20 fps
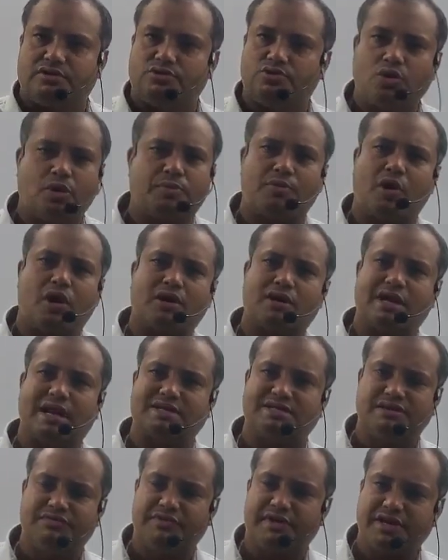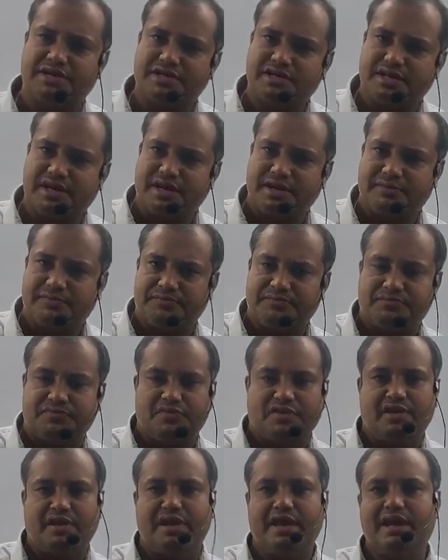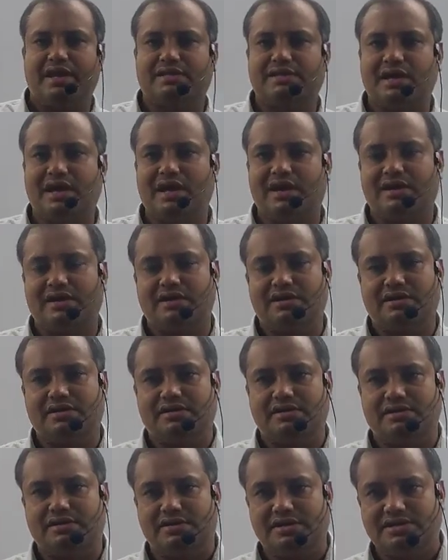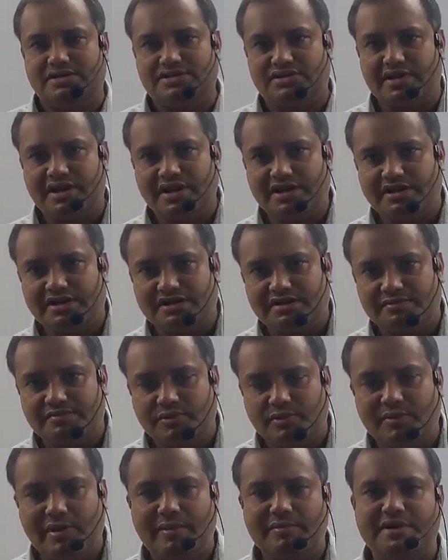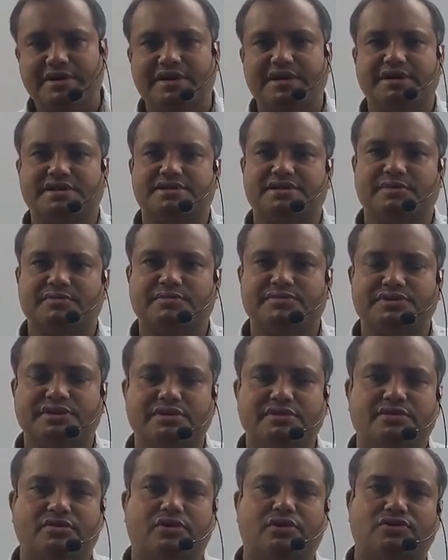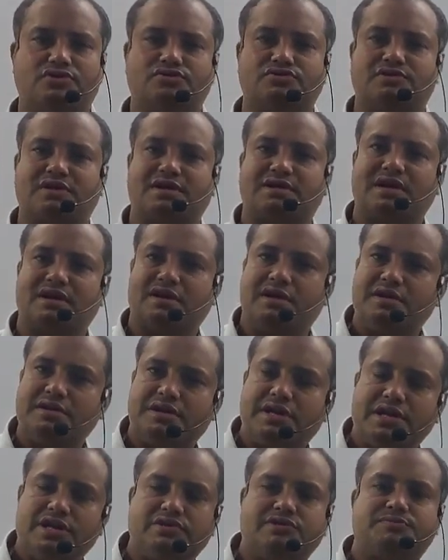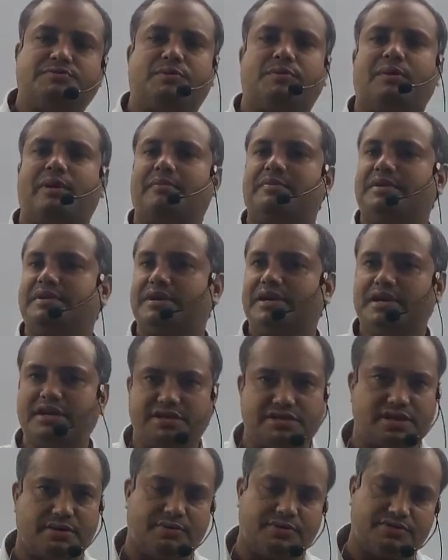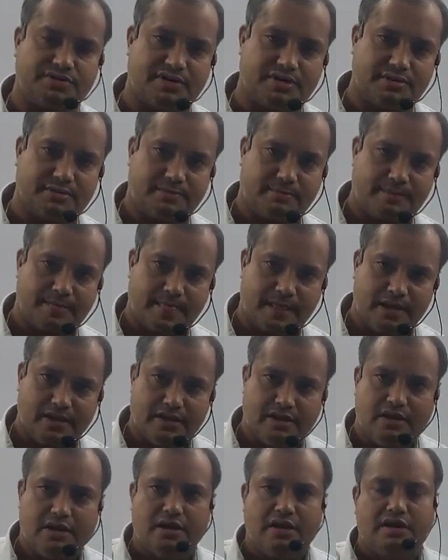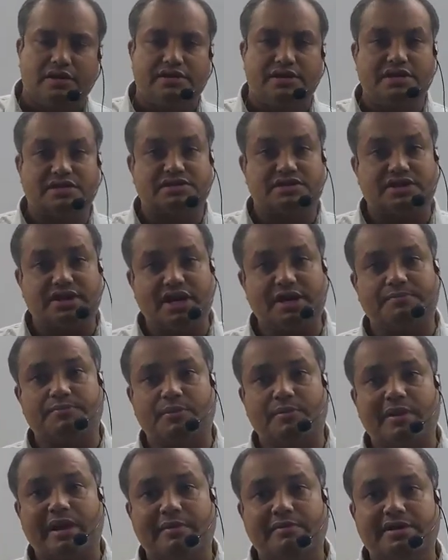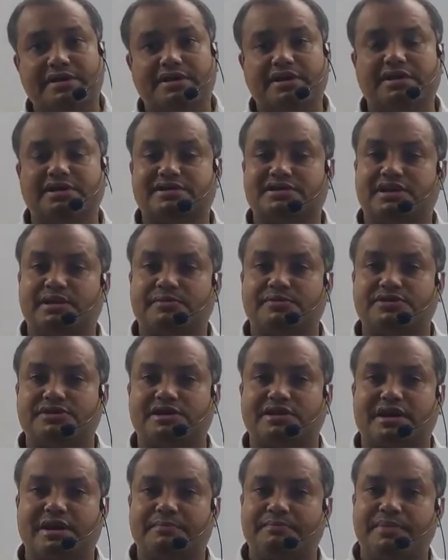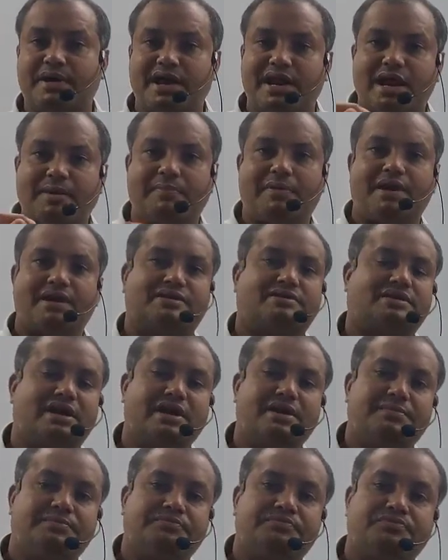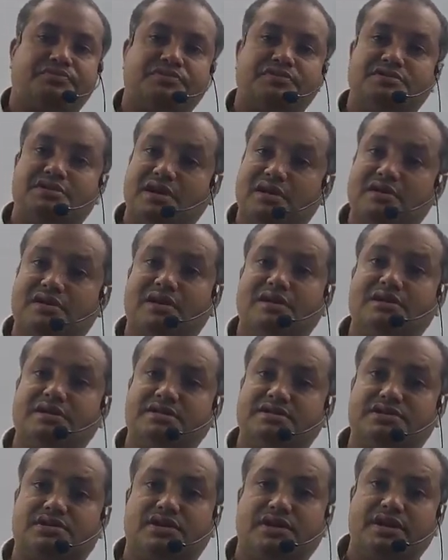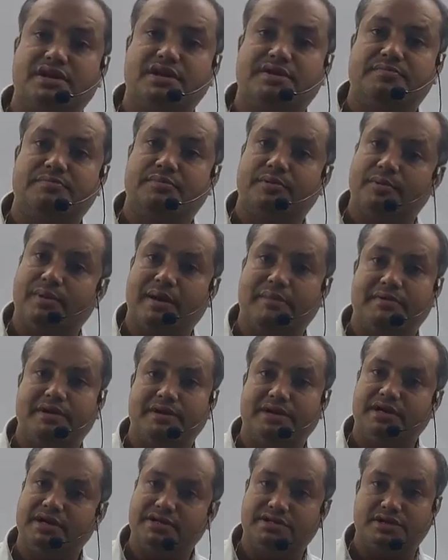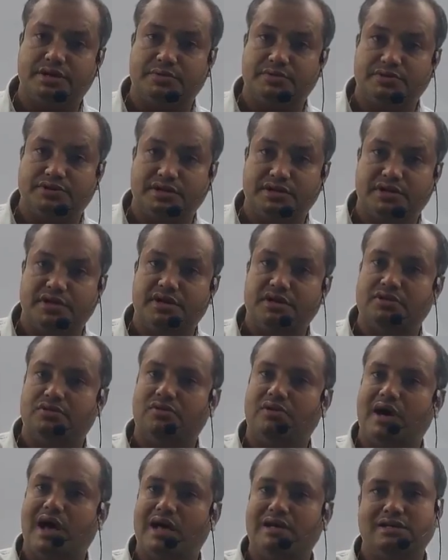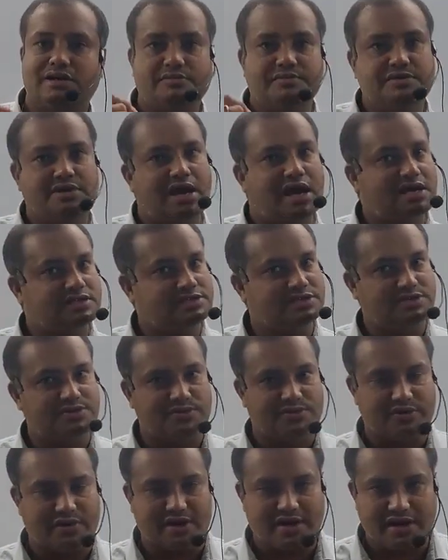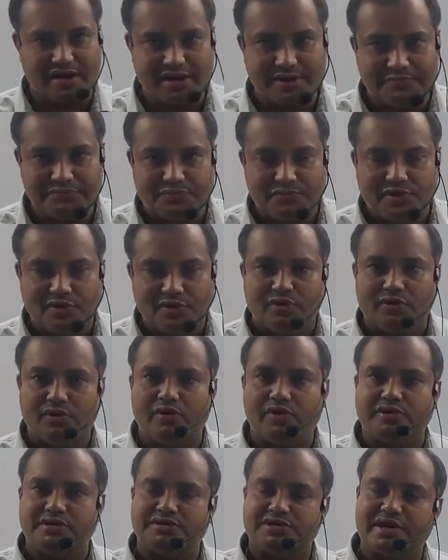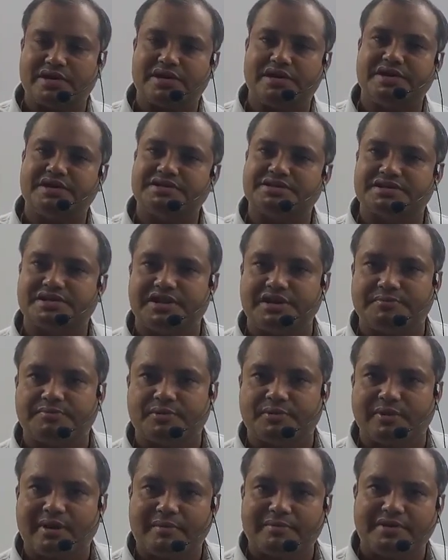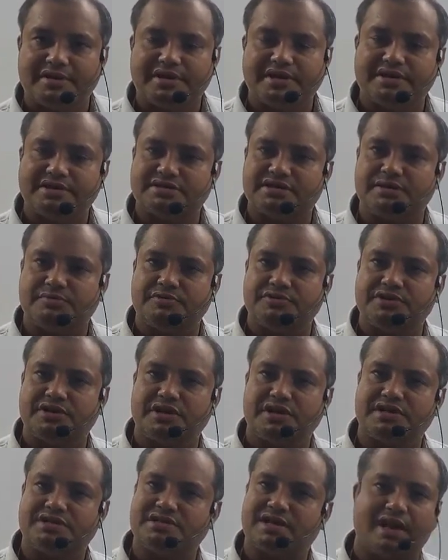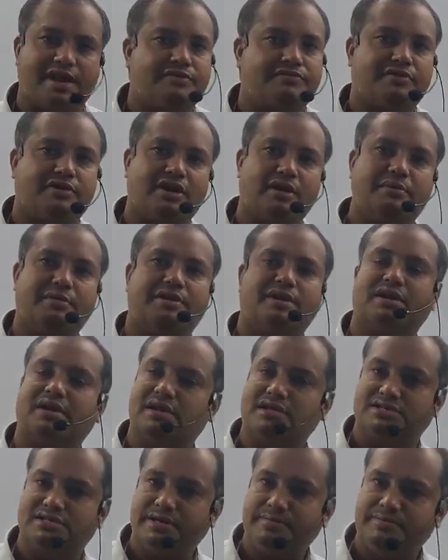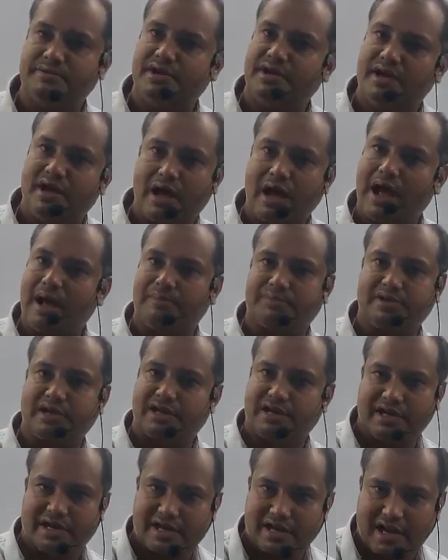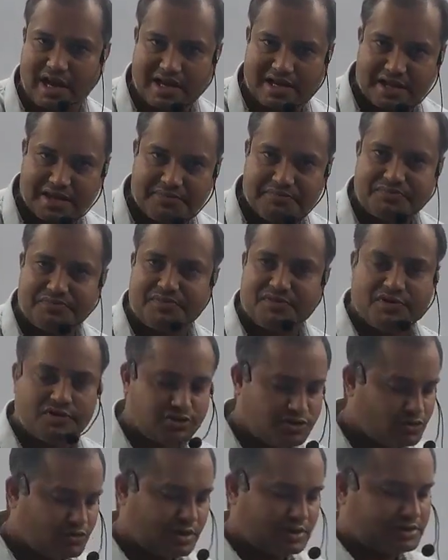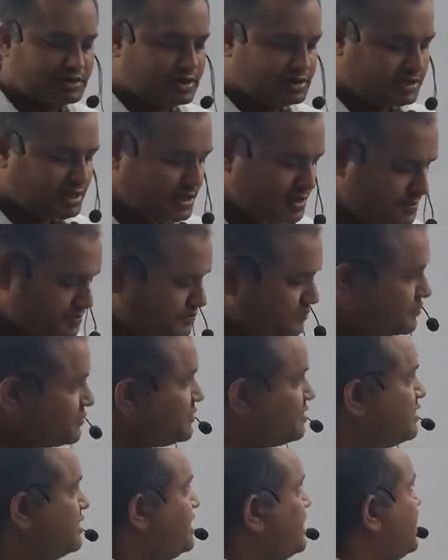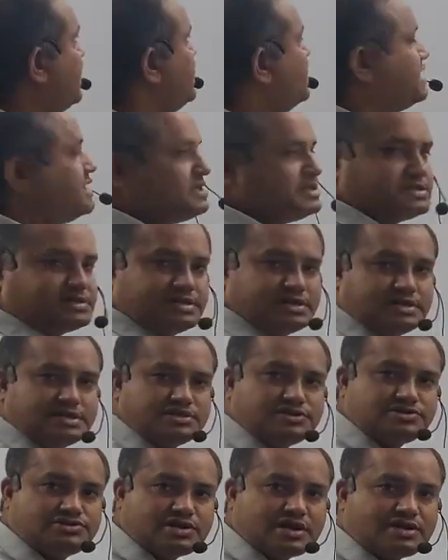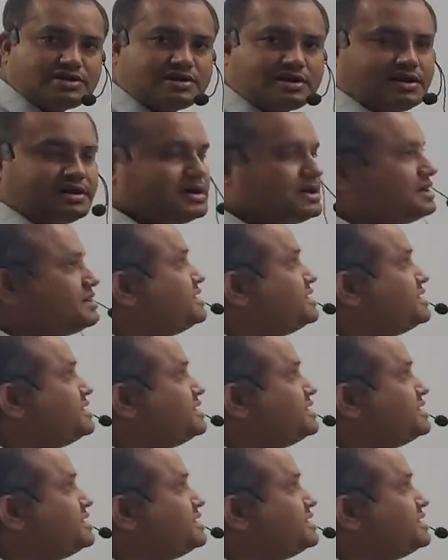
दो ब्रॉड क्लासिफिकेशन थे एक था डिस्क्रीट प्रोबेबिलिटी डिस्ट्रीब्यूशन और दूसरा था कंटिन्यूस प्रोबेबिलिटी डिस्ट्रीब्यूशन डिस्क्रीट प्रोबेबिलिटी डिस्ट्रीब्यूशन का पहला पार्ट था जनरल डिस्क्रीट प्रोबेबिलिटी डिस्ट्रीब्यूशन तो आज हम यहां से शुरू कर रहे हैं और जनरल डिस्क्रीट प्रोबेबिलिटी डिस्ट्रीब्यूशन के सारे फंडामेंटल कंसेप्ट आप तक लेकर आएंगे शुरुआत करते हैं हेडिंग इज जनरल